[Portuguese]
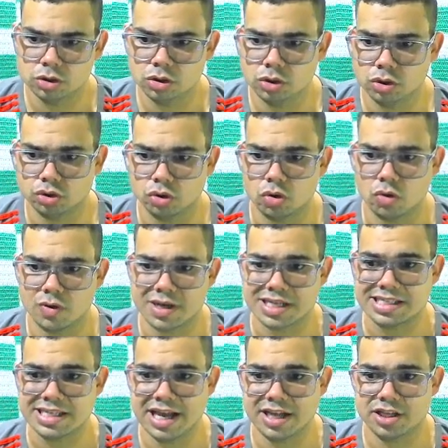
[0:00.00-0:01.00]
Jogou
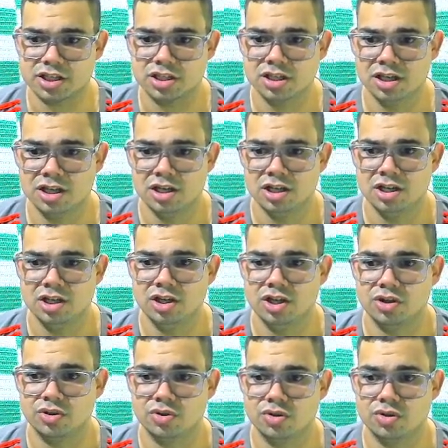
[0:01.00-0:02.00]
A7,
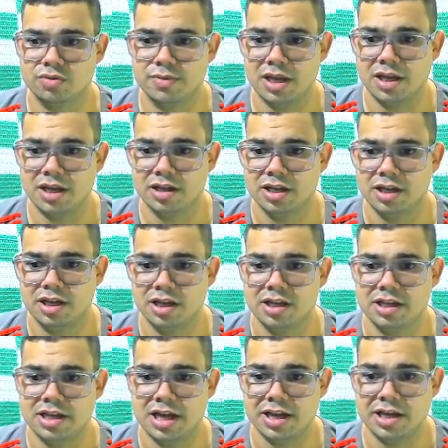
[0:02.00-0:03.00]
eu tomei,
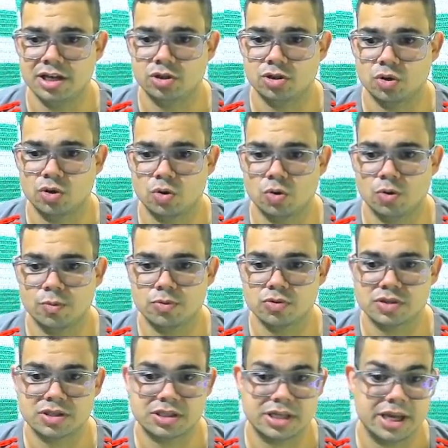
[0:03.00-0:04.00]
e aí ele trocou para o
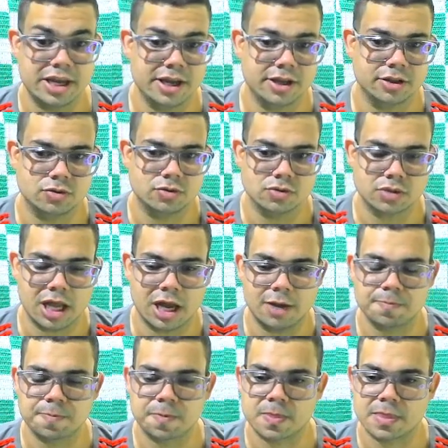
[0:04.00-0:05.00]
centro,
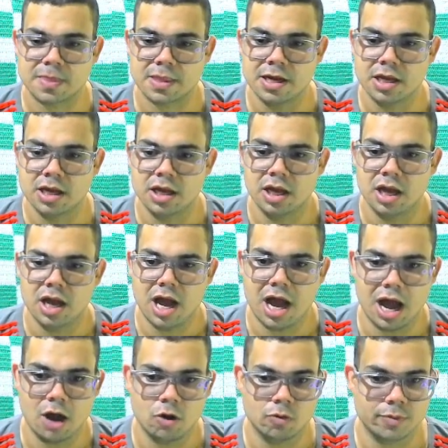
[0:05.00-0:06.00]
tá?
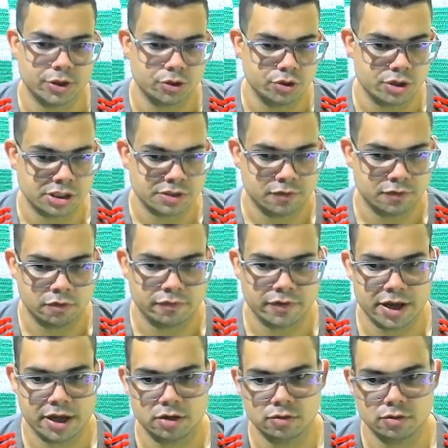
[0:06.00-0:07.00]
A1, B2
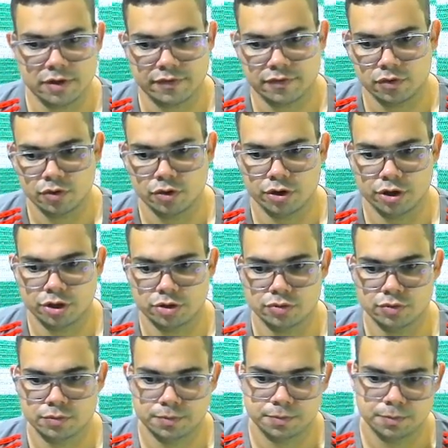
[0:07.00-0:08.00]
desenvolvendo,
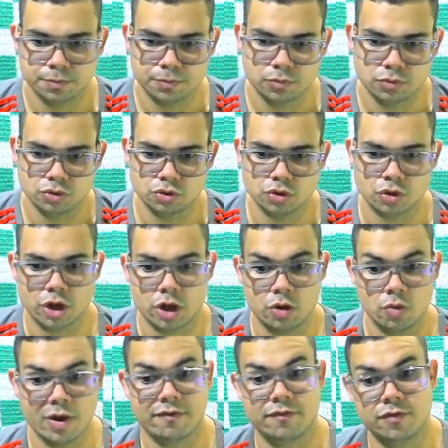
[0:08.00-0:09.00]
F8, joguei
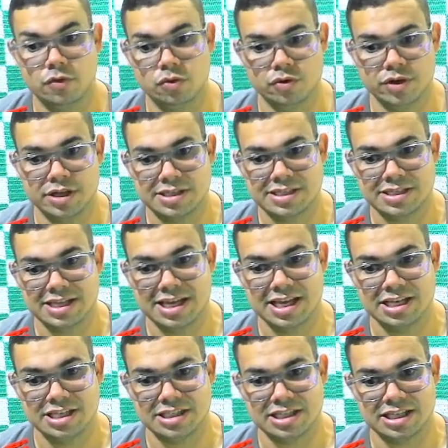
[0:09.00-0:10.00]
um F2,
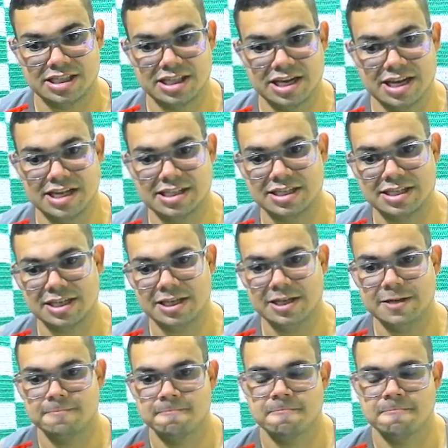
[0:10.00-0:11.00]
G3
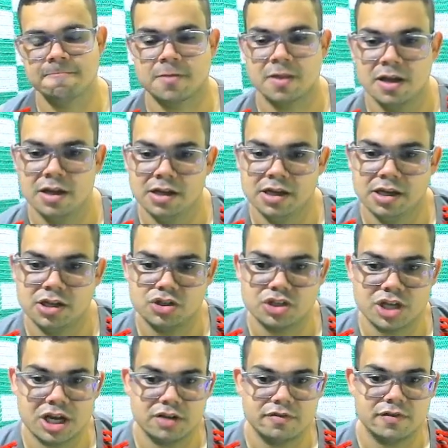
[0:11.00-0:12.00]
aqui,
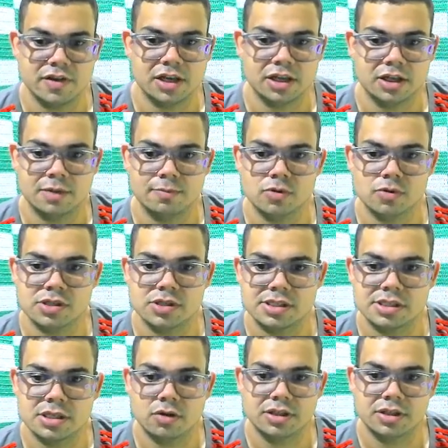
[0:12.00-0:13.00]
já nivelando a
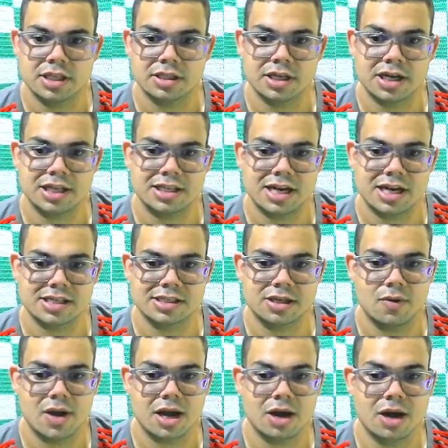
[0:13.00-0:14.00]
posição e tentando atrasar
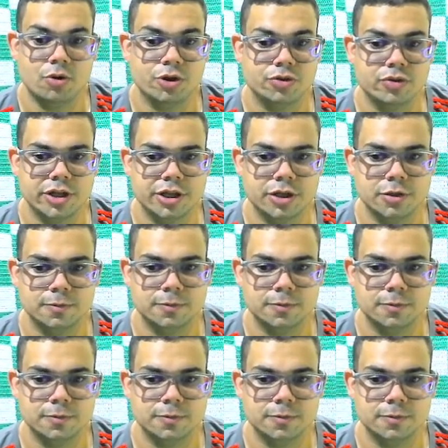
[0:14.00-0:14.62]
o H8 dele.